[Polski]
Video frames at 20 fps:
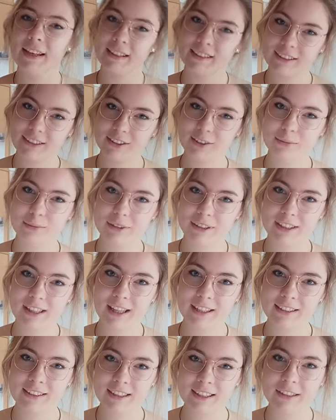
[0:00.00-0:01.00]
Jak się
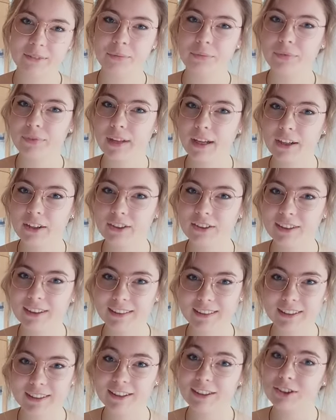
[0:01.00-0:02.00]
domyślacie, na
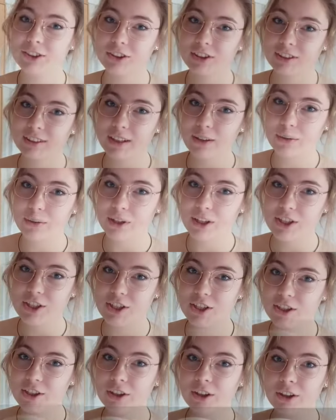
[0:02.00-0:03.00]
koniec zostało
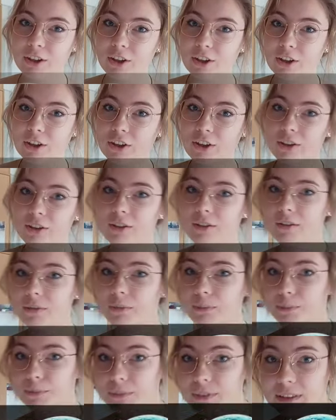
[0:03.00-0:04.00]
jeszcze tylko
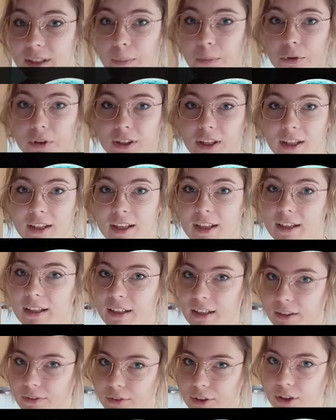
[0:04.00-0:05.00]
zapłodnienie
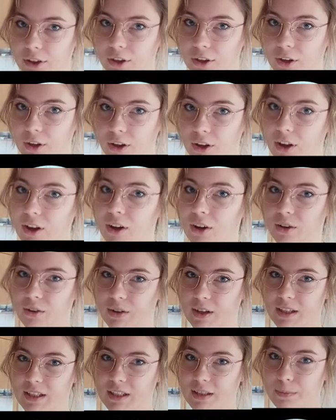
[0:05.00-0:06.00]
in vitro
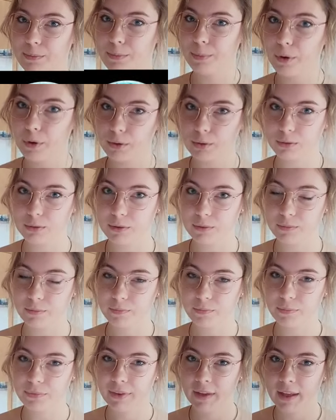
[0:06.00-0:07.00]
oraz poród.
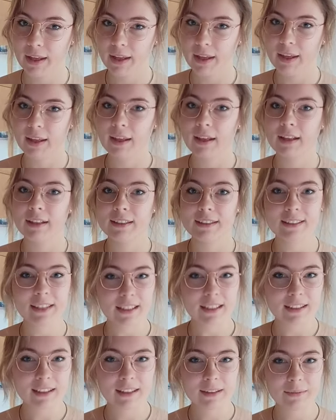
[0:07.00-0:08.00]

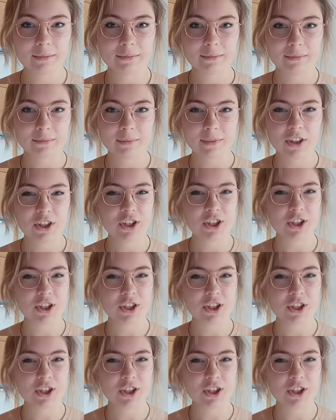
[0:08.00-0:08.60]
Zatem,